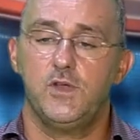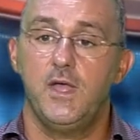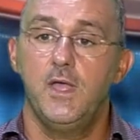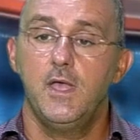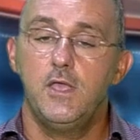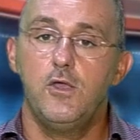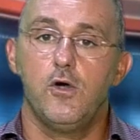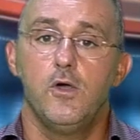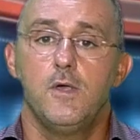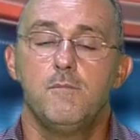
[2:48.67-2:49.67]
Ora
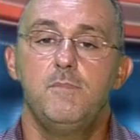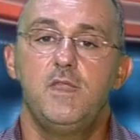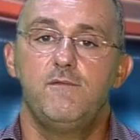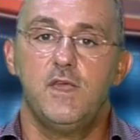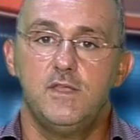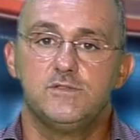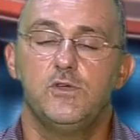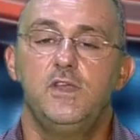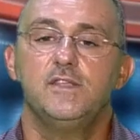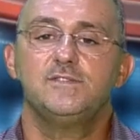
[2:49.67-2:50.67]
io mi
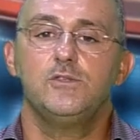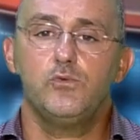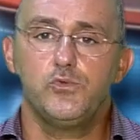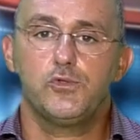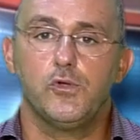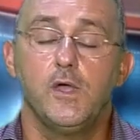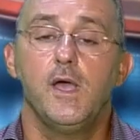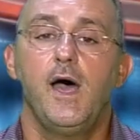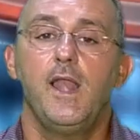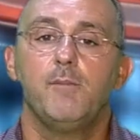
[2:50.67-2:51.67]
riferisco innanzitutto
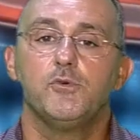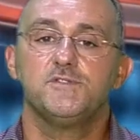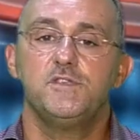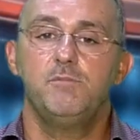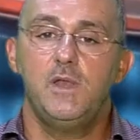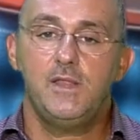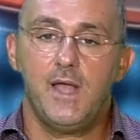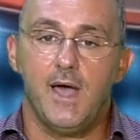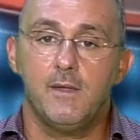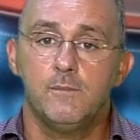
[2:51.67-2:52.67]
alla
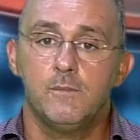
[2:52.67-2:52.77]
possibilità